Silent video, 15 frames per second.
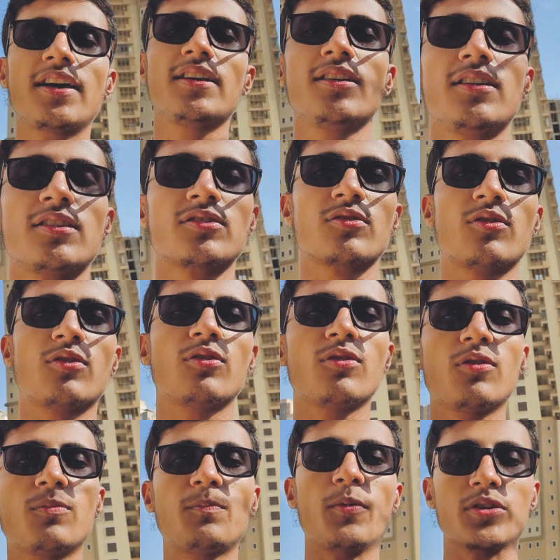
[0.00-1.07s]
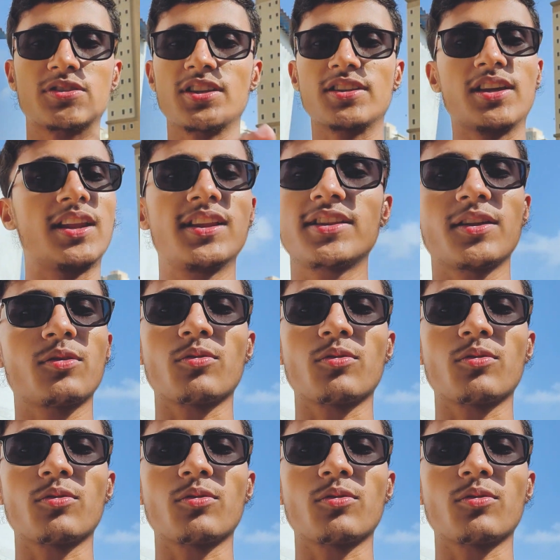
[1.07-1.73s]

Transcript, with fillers: से तो पहुंचते जल्दी